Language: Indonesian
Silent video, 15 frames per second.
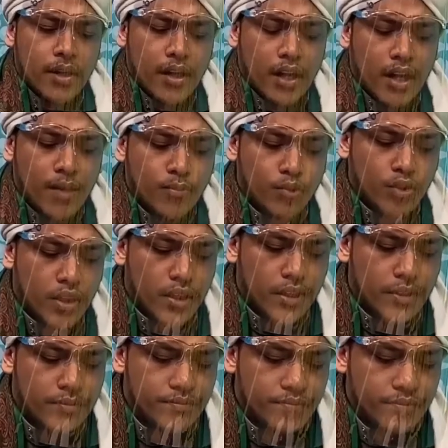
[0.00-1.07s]

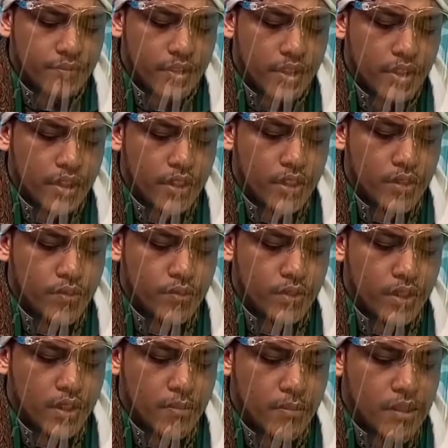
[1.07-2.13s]
Alhamdulillah kita
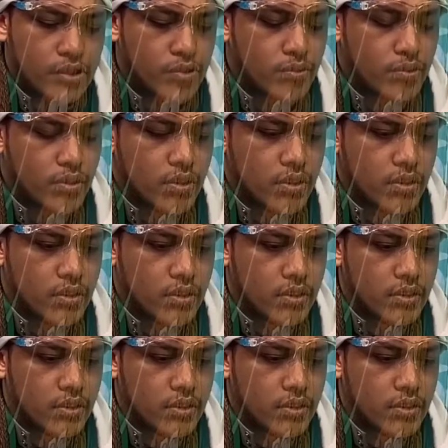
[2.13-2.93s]
sudah masuk ke